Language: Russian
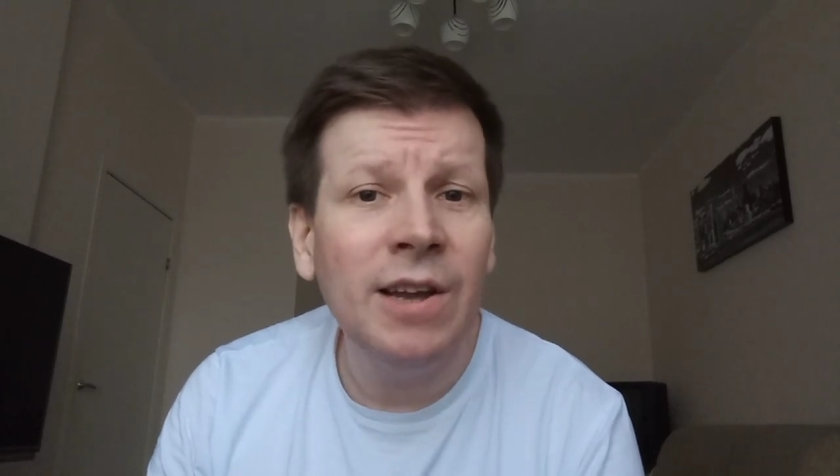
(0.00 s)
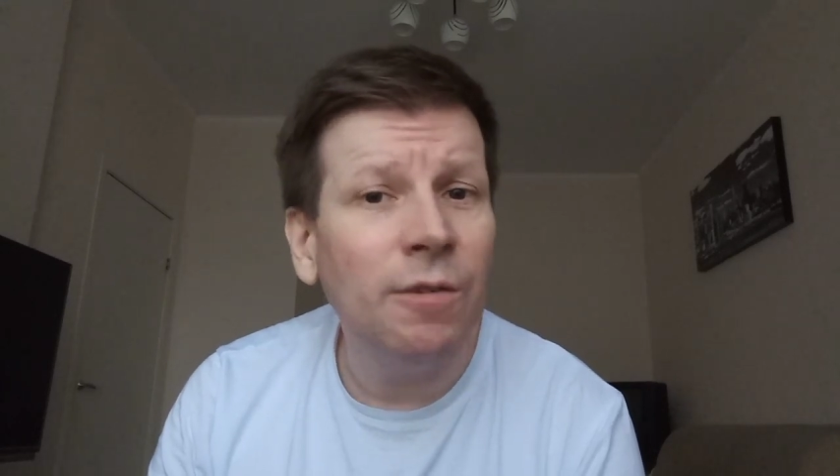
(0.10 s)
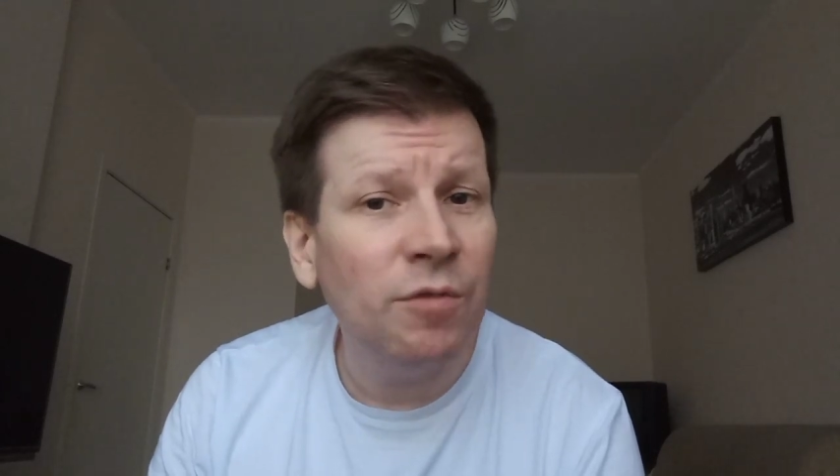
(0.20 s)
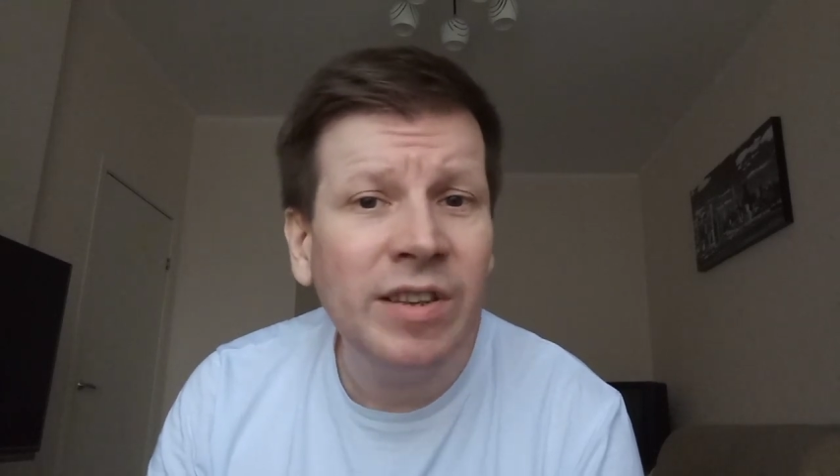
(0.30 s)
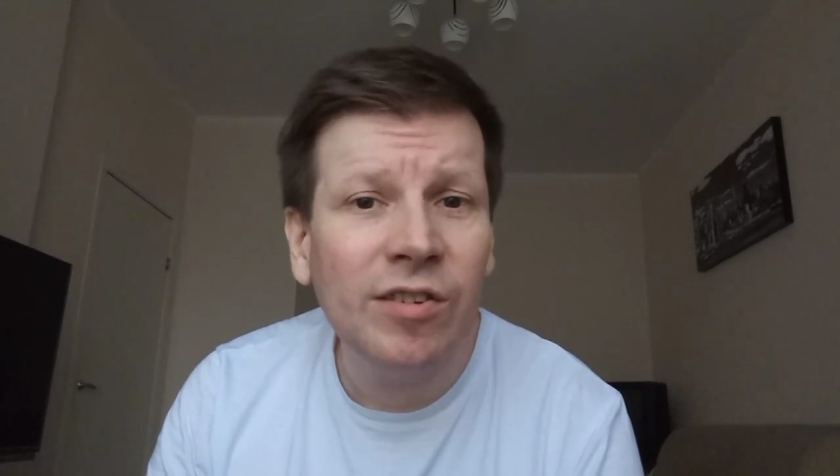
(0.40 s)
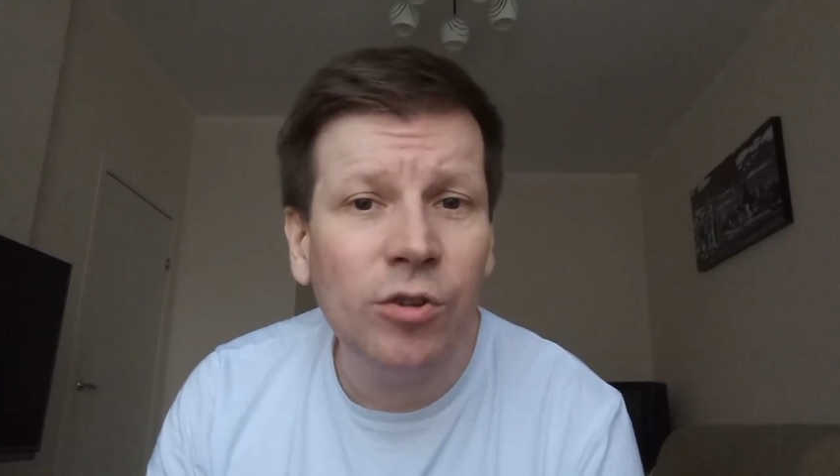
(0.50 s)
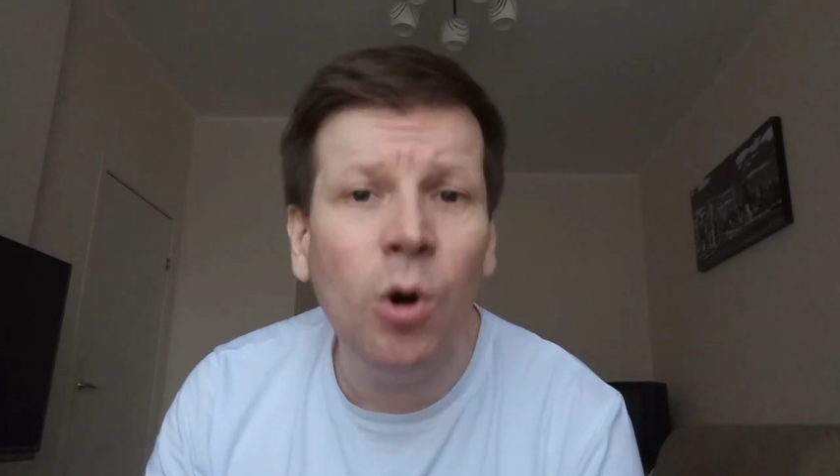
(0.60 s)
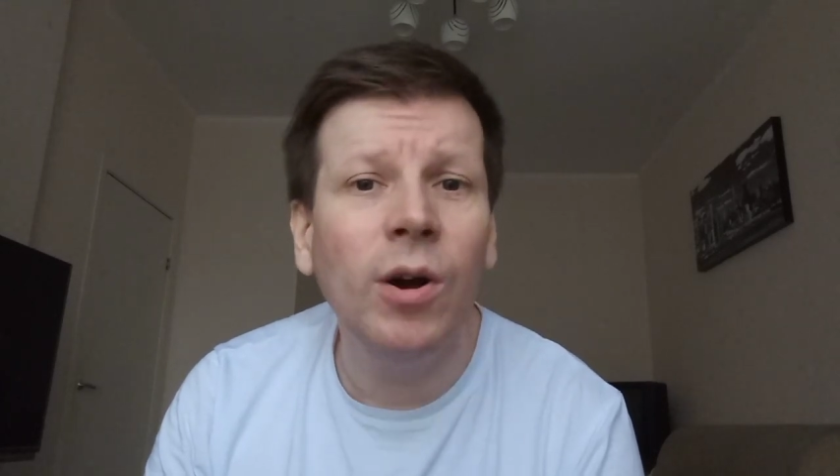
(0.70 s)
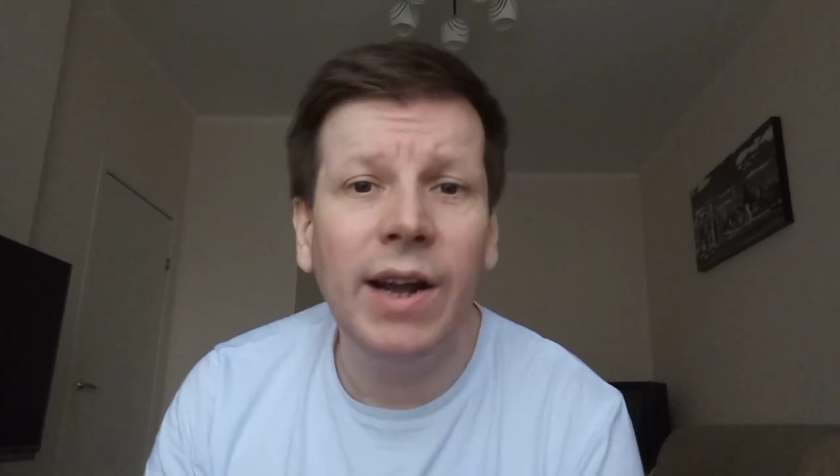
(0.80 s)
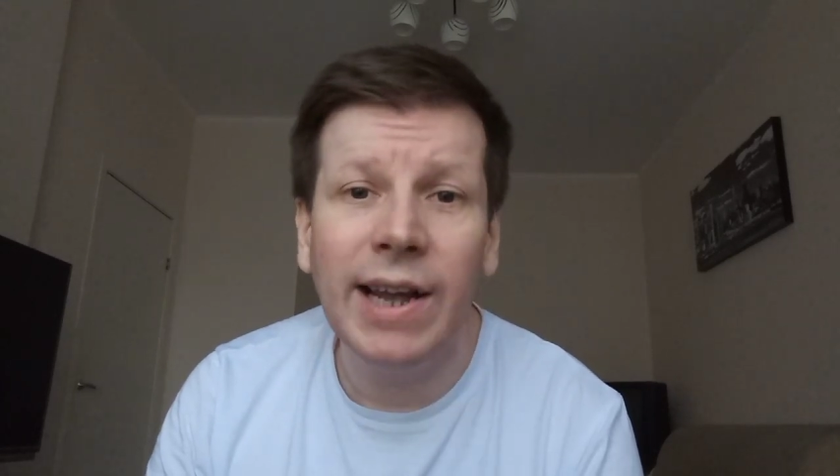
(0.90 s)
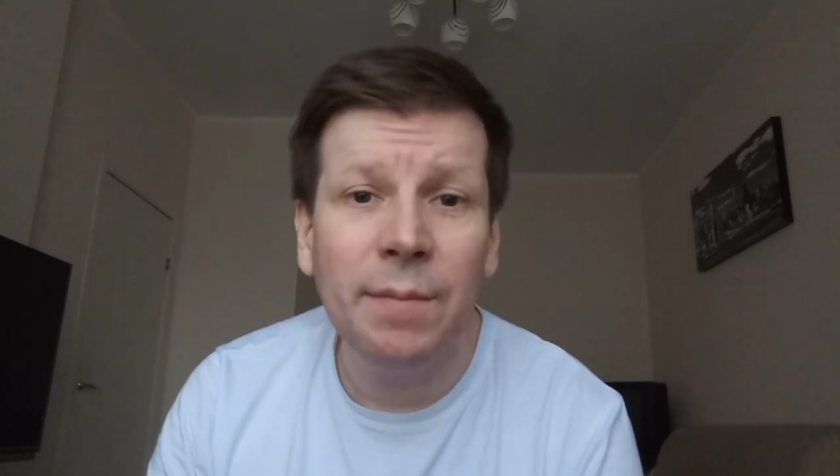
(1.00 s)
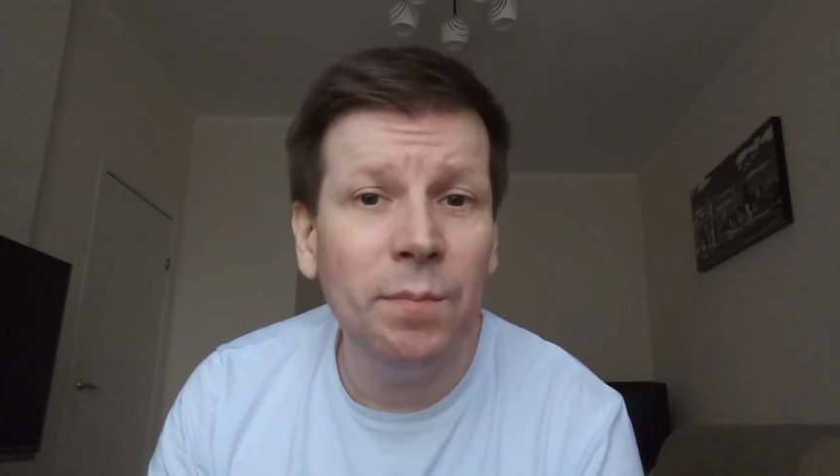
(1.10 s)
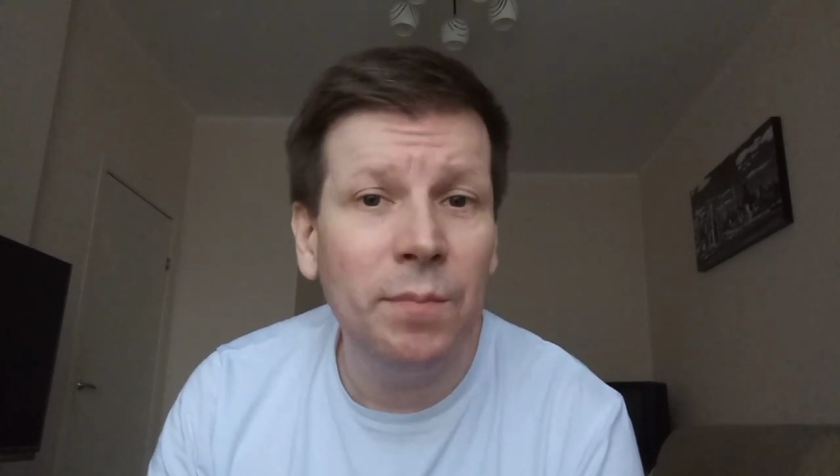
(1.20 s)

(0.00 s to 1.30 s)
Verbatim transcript: высокая